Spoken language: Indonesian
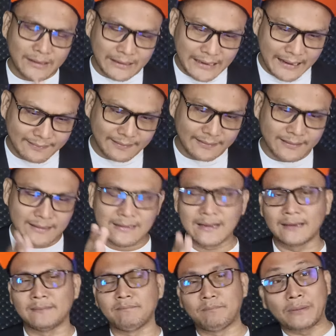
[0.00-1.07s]
dekat
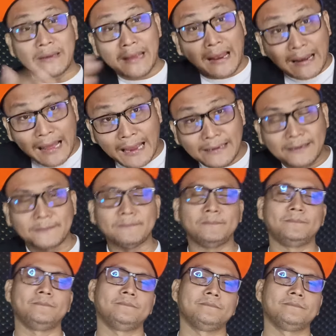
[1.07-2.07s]
dengan pria lain